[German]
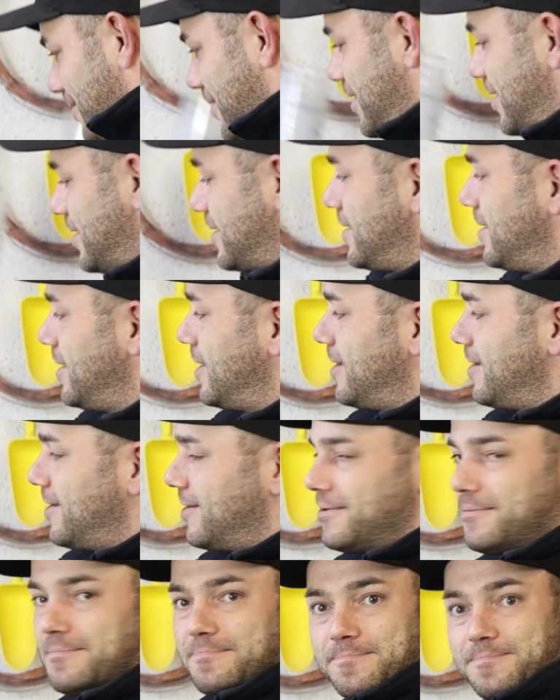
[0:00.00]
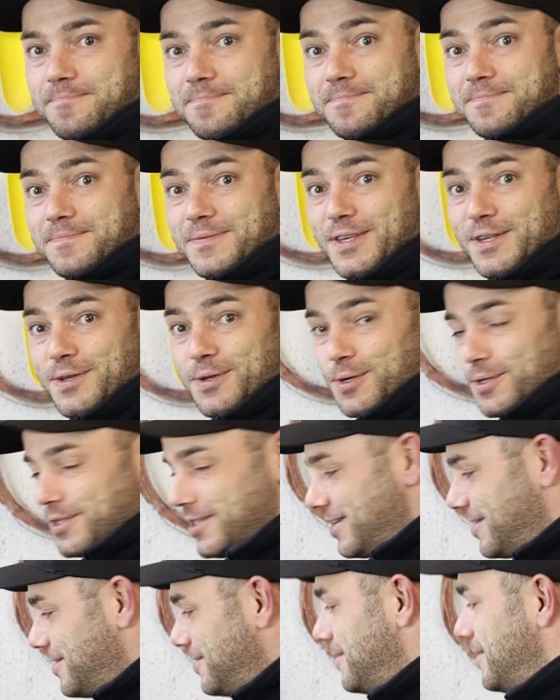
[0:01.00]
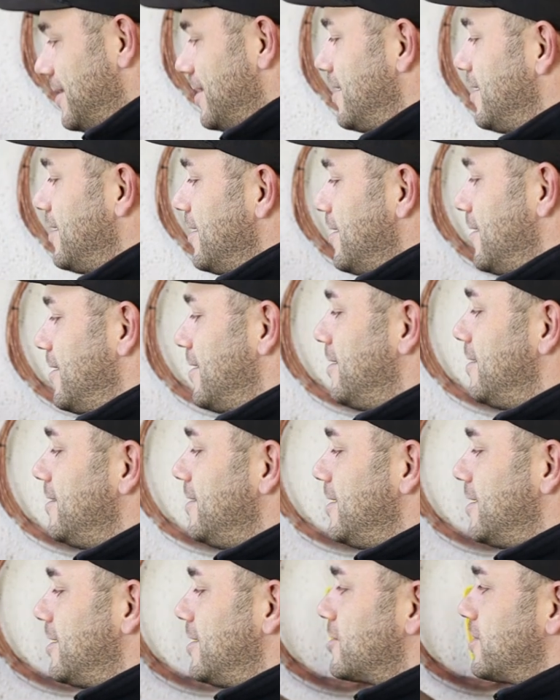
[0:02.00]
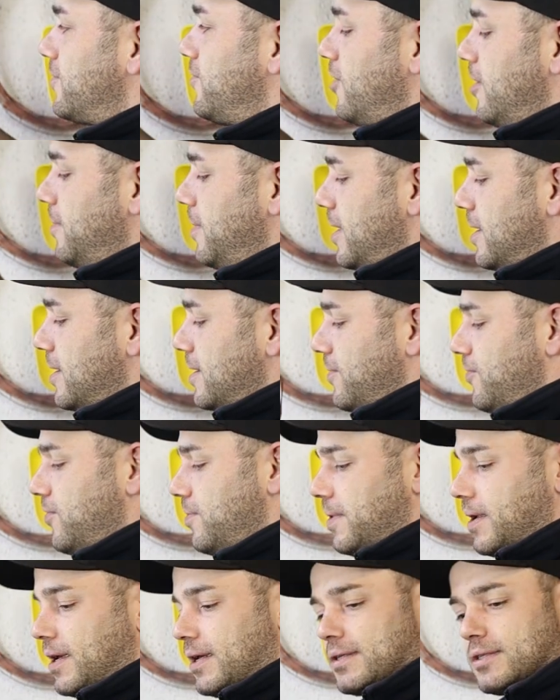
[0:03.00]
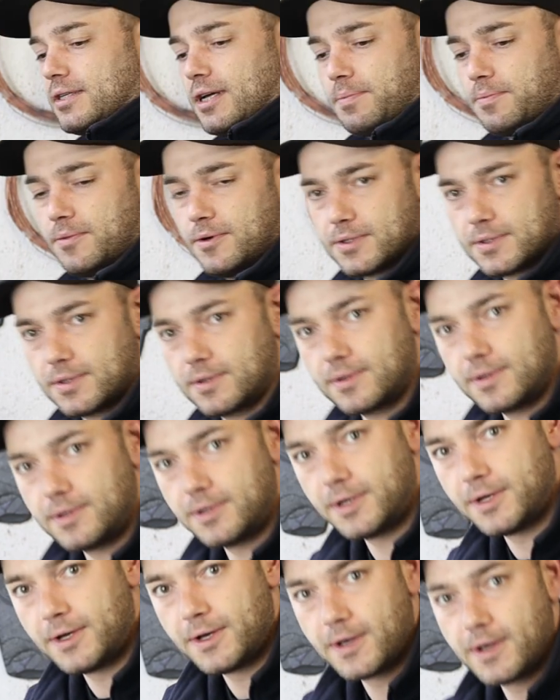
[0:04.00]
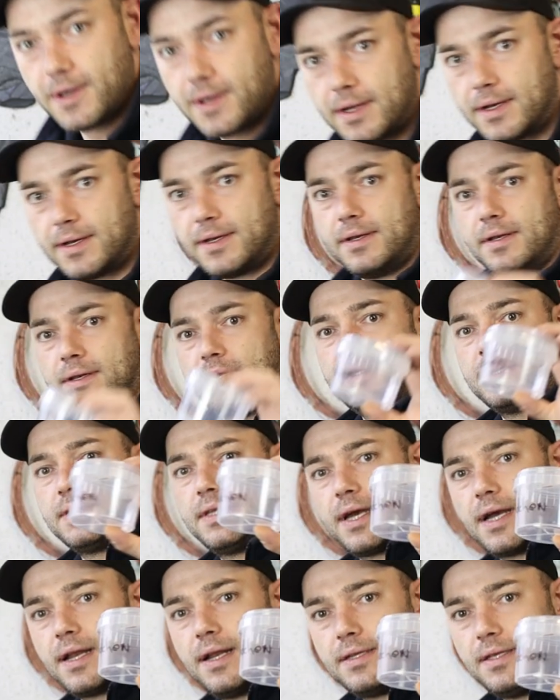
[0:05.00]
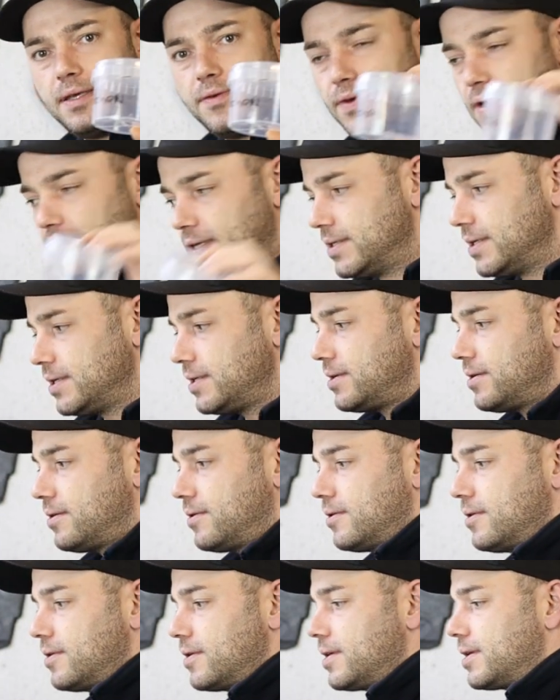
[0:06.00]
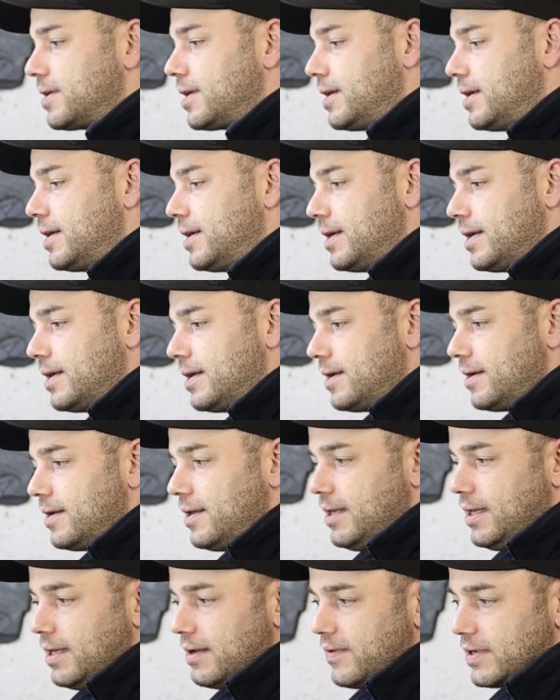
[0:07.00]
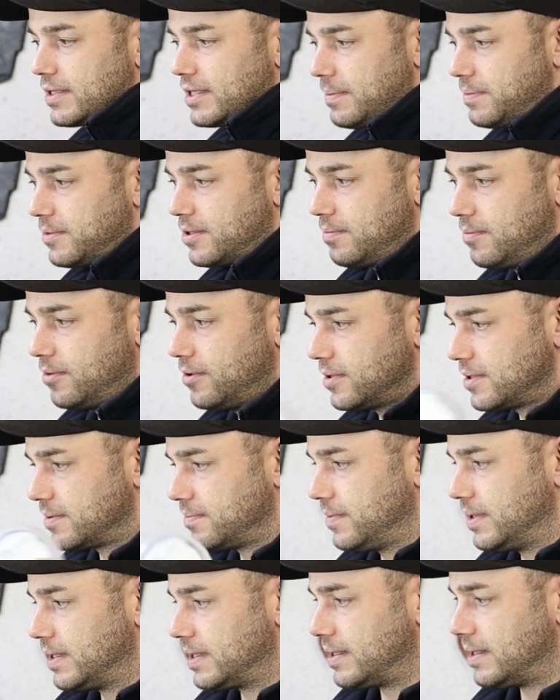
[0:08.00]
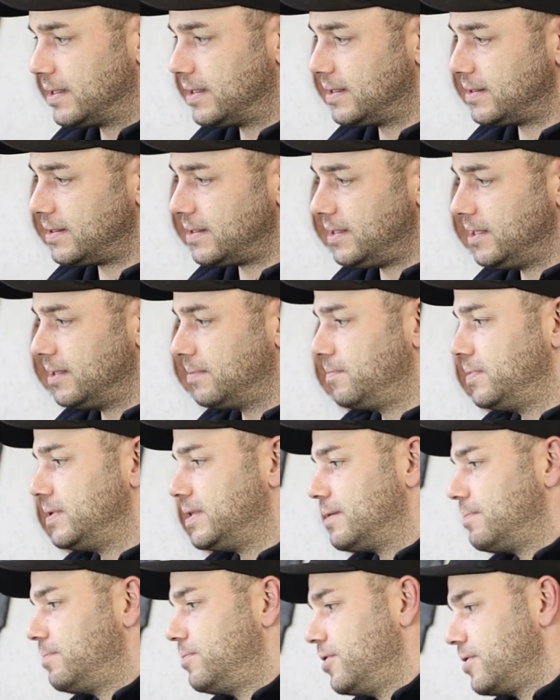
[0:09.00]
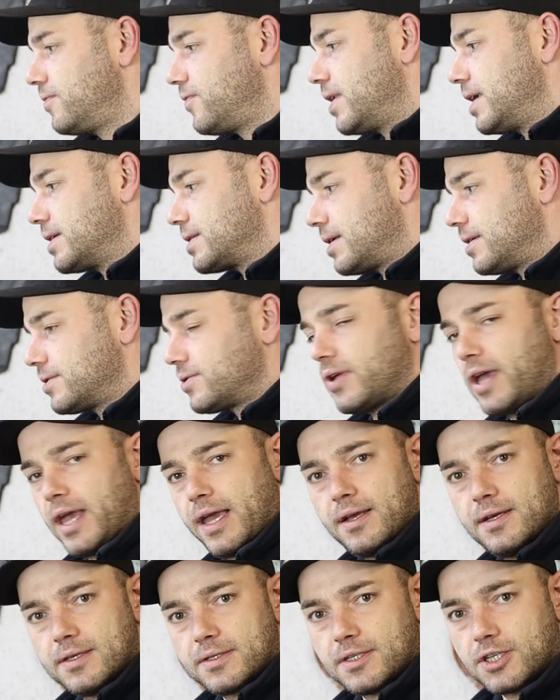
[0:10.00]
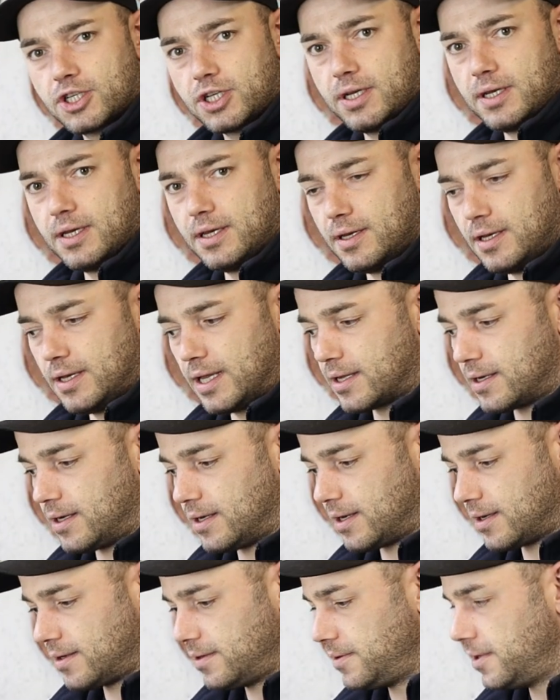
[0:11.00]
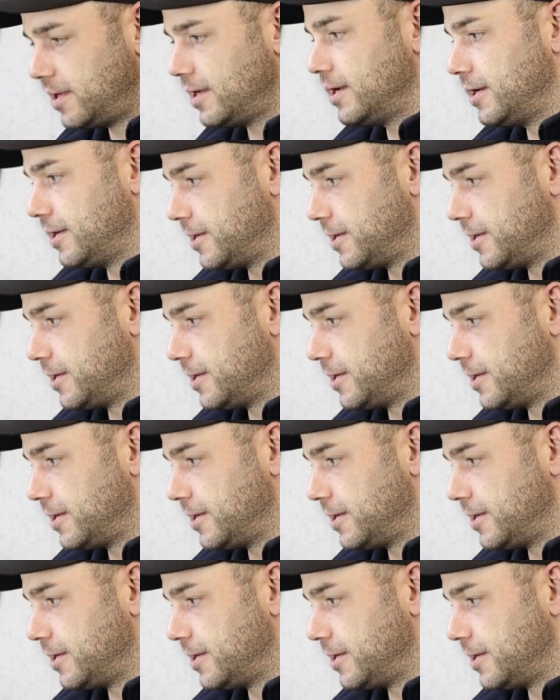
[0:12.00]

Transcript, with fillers: Und das sind ja die Döschen, die ich alle schon vorbereitet habe für meine ganzen Abmosungen. Die sind ja relativ riesig und hier was abzumosen mit ist hier ein bisschen blöd, weil das alles so eng ist und da stehen hier die Deckel an.